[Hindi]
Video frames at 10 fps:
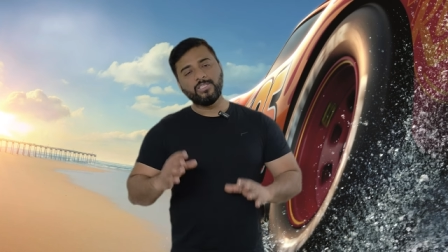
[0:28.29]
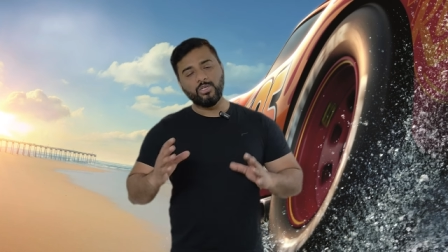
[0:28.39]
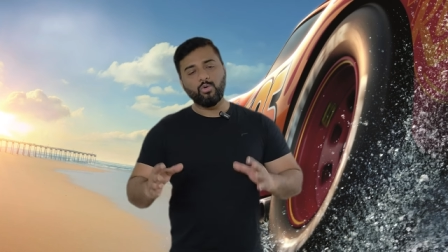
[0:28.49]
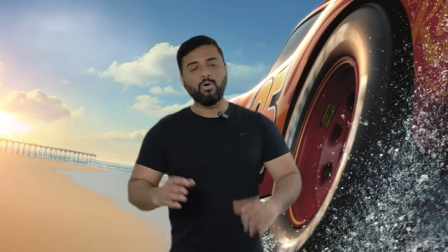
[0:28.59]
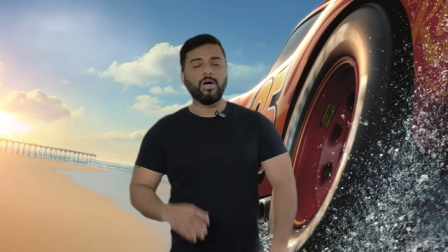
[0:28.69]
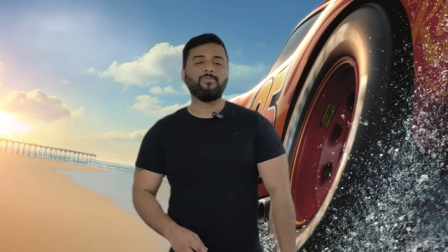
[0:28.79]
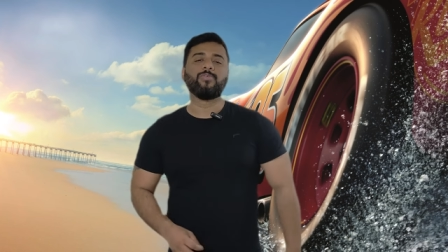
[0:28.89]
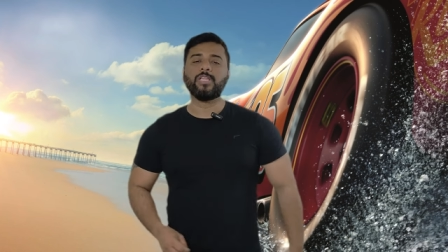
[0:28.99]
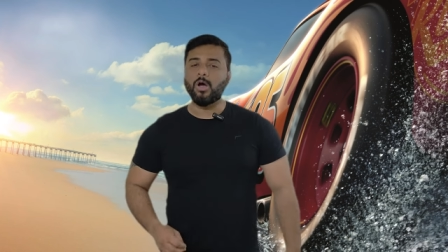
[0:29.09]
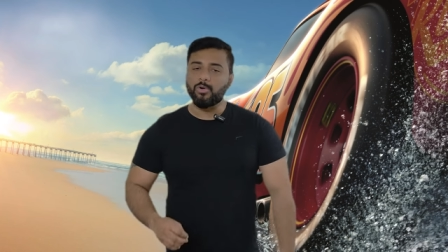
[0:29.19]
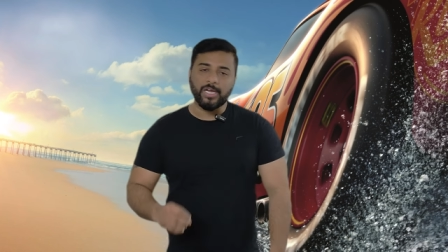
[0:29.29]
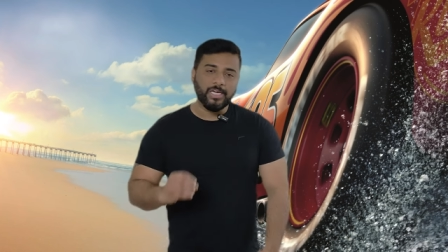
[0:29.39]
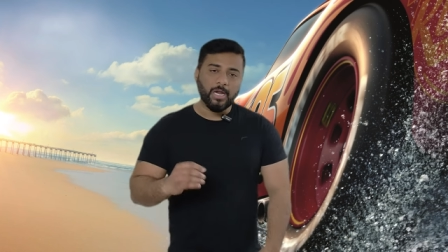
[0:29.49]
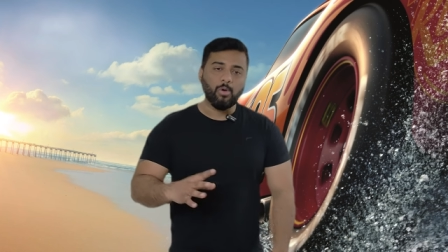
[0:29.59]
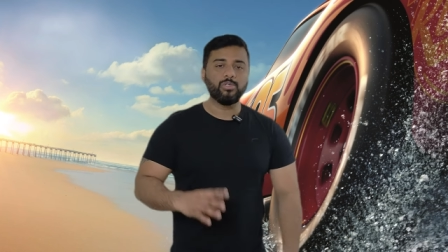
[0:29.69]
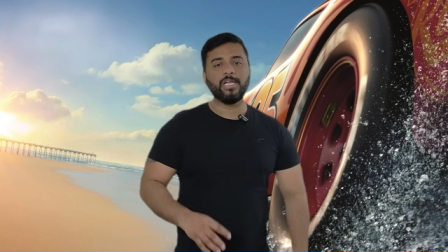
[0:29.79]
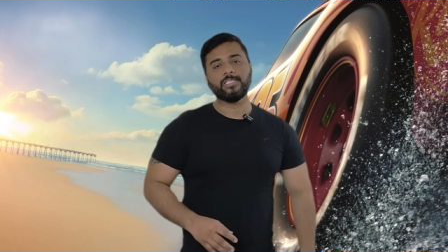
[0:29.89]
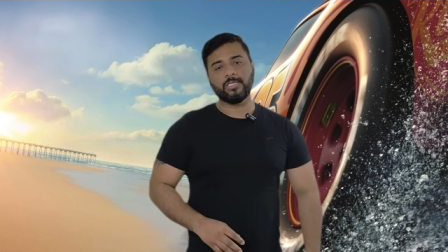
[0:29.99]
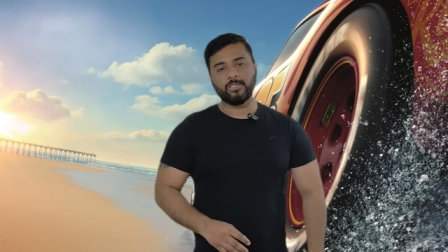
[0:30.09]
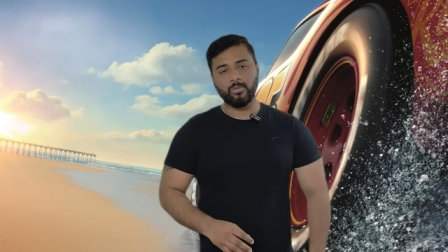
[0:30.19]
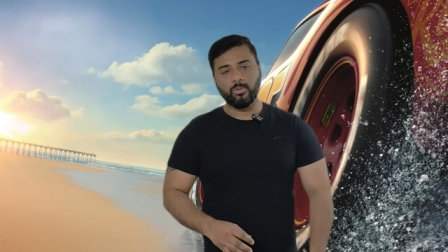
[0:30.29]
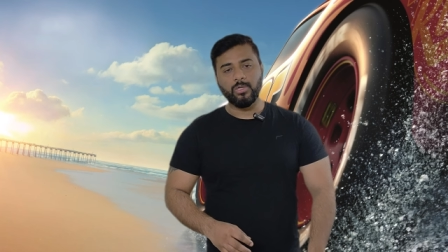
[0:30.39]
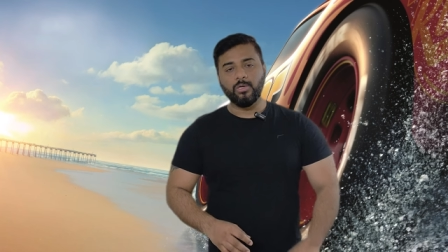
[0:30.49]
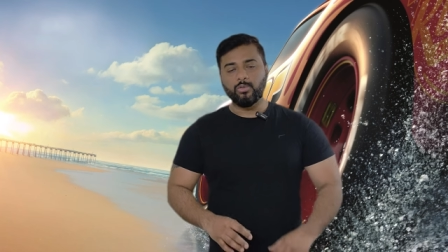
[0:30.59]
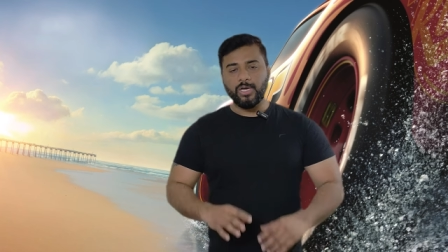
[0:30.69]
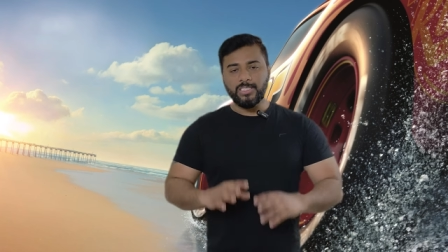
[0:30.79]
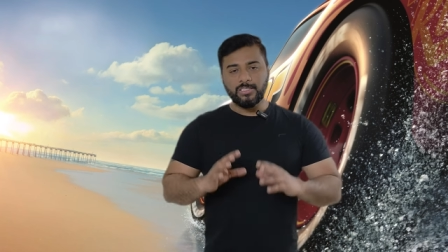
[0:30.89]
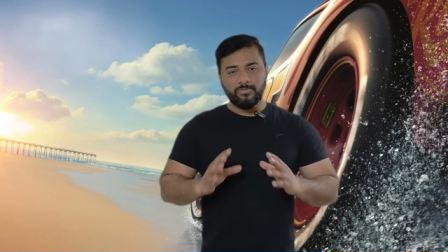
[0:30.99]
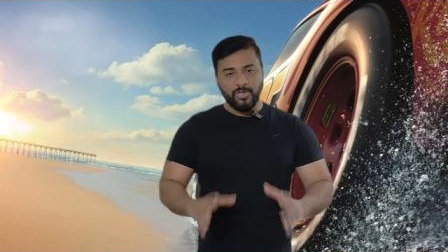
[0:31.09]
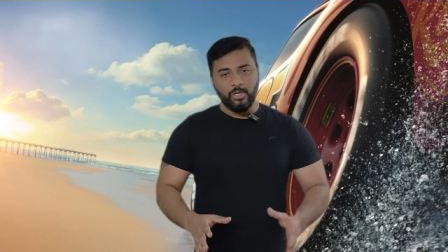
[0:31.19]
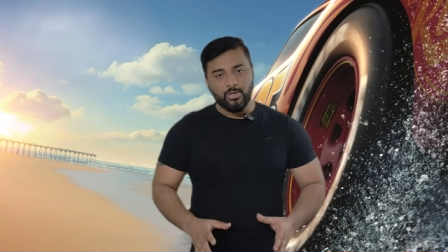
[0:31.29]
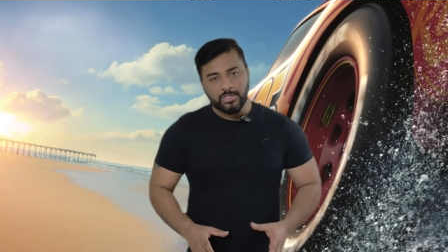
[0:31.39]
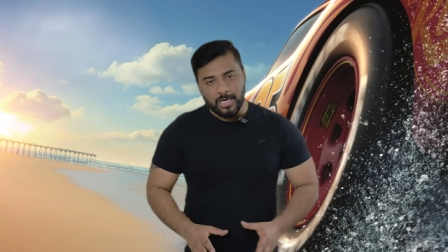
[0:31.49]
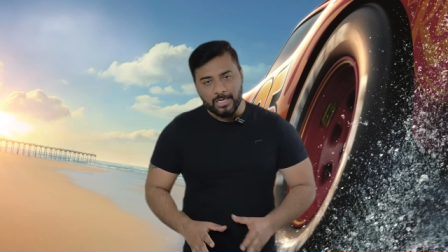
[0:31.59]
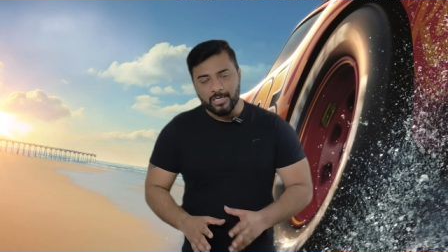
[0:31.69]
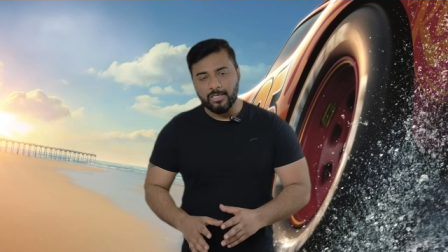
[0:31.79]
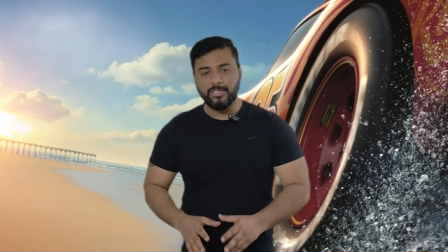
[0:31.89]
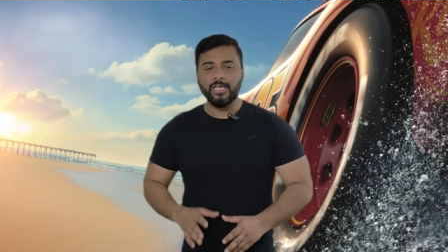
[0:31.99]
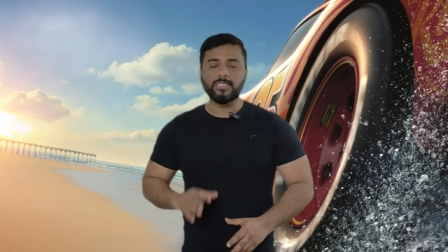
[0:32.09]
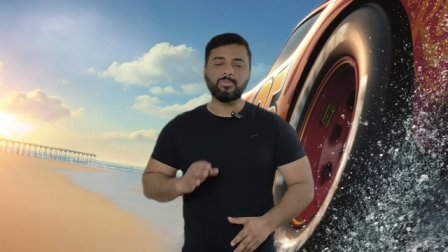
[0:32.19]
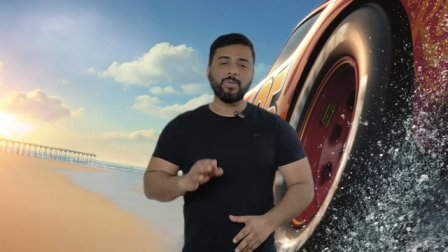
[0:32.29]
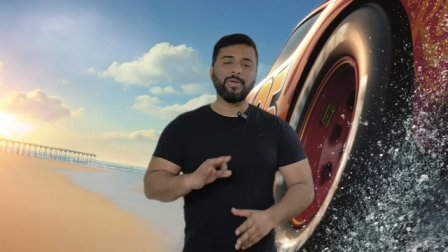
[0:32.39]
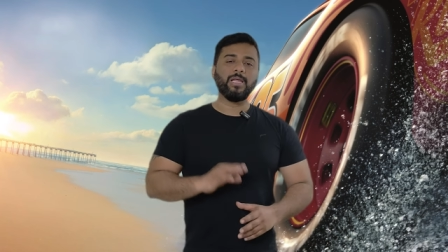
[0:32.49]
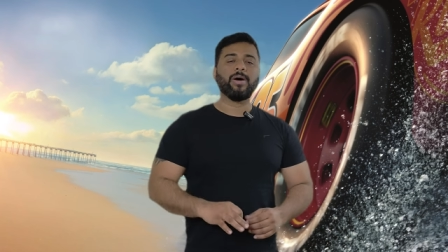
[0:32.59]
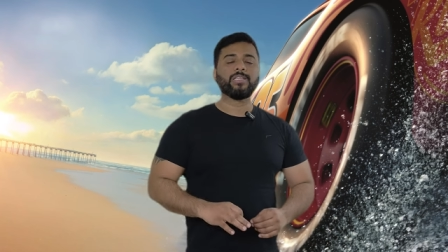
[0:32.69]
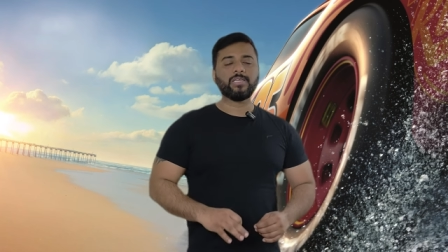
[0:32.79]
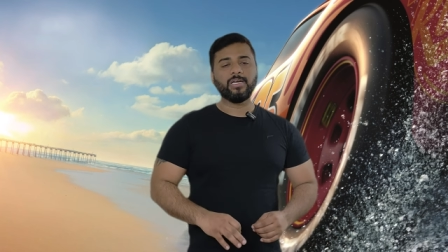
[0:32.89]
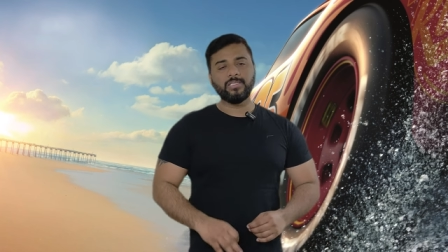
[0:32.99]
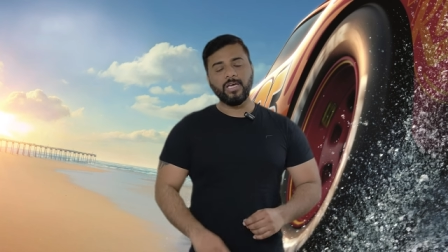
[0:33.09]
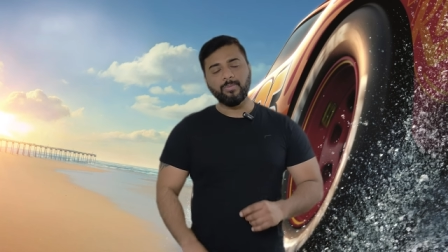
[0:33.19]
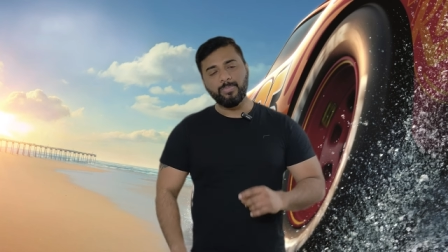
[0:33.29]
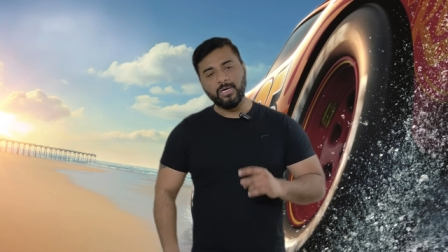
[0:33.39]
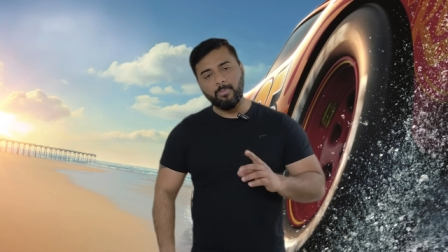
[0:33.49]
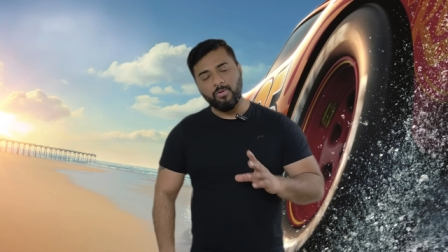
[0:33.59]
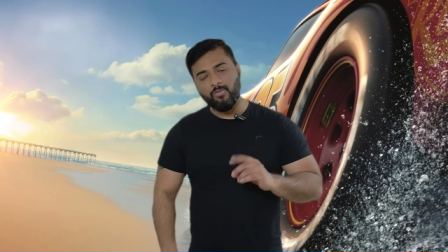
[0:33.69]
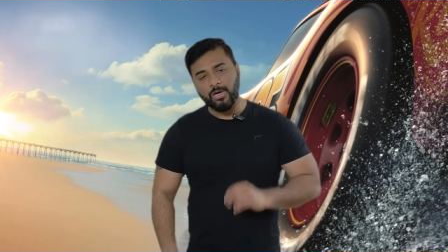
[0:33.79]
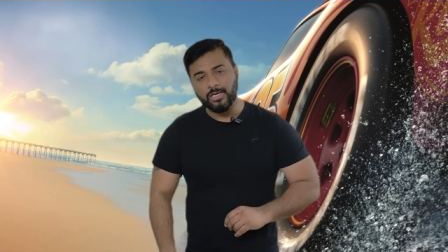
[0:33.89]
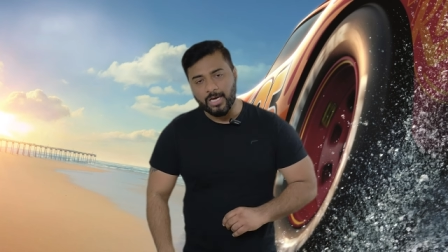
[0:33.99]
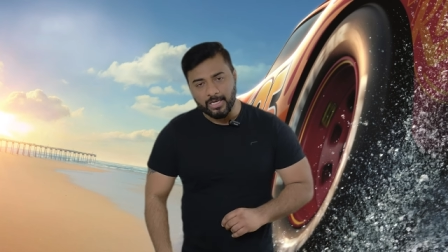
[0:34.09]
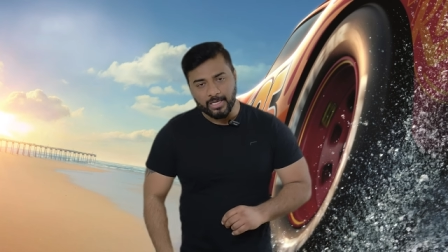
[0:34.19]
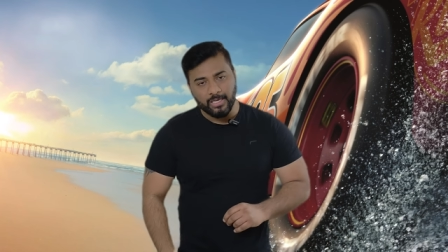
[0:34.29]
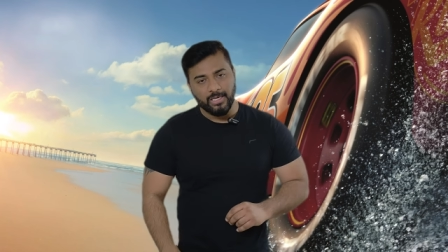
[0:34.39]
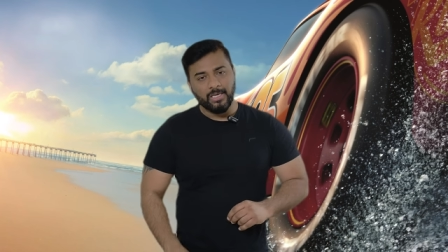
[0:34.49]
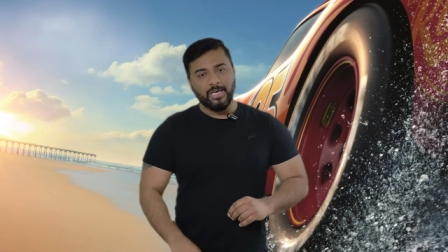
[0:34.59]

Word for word: जिनको आप विदाउट एनी डाउट ले सकते सकते हो तो गाइस वीडियो स्टार्ट करते हैं सबसे पहले बात करते हैं अपनी नंबर वन कार की